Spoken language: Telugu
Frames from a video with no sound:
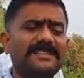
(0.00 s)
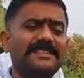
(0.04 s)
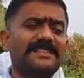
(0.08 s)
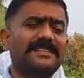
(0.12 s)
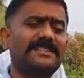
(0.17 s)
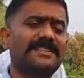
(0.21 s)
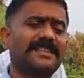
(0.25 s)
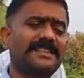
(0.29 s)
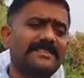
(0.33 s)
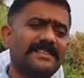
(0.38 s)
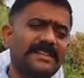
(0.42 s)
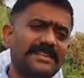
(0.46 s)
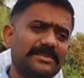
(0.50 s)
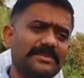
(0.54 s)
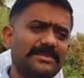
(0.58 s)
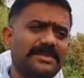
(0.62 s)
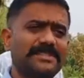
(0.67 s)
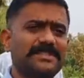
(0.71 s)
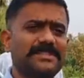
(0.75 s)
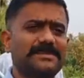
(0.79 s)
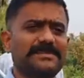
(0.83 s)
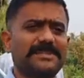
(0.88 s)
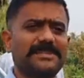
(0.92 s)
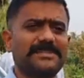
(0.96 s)
దాని తర్వాత
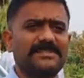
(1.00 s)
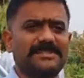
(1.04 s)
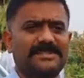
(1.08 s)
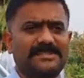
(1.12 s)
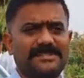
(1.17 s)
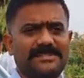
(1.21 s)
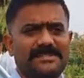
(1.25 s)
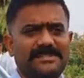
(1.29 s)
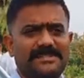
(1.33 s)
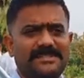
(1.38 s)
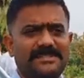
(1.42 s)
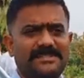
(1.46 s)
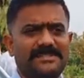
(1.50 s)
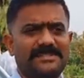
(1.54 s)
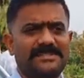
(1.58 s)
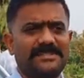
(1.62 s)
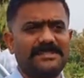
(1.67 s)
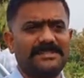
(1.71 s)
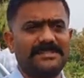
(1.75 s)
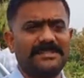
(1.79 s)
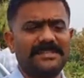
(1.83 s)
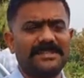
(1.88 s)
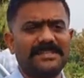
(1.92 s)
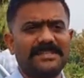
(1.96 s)
కూడా చెప్పడం జరిగింది
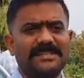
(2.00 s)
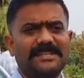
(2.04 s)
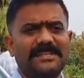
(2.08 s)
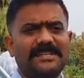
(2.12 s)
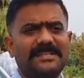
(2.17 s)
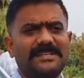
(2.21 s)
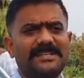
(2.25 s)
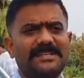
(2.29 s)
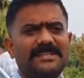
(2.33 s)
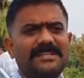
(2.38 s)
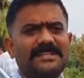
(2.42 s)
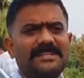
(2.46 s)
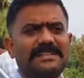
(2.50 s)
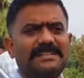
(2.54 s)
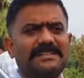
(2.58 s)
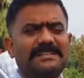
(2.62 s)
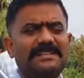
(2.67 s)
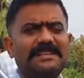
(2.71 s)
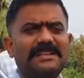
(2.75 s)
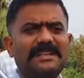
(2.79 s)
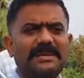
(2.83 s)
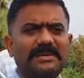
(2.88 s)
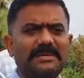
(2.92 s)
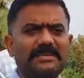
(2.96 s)
ఇంకా
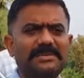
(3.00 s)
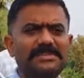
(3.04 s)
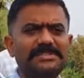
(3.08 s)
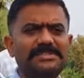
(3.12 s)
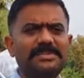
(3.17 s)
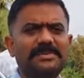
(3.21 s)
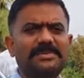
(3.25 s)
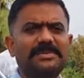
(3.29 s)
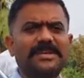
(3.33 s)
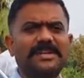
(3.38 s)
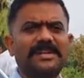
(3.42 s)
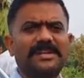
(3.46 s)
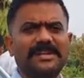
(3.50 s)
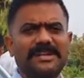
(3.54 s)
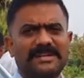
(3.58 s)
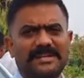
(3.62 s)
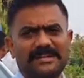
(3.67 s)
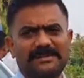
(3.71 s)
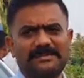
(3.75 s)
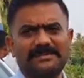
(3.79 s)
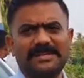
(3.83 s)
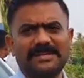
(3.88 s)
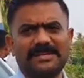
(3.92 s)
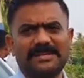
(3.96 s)
దీని గురించి ఎవడైనా
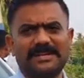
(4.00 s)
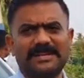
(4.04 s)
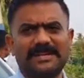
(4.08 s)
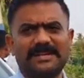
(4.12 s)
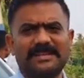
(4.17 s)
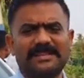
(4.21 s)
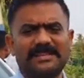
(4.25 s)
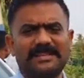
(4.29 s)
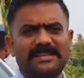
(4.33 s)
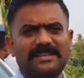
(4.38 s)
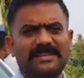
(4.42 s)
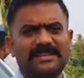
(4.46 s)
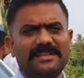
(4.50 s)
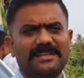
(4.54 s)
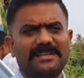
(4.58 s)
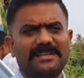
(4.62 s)
కానీ మాట్లాడితే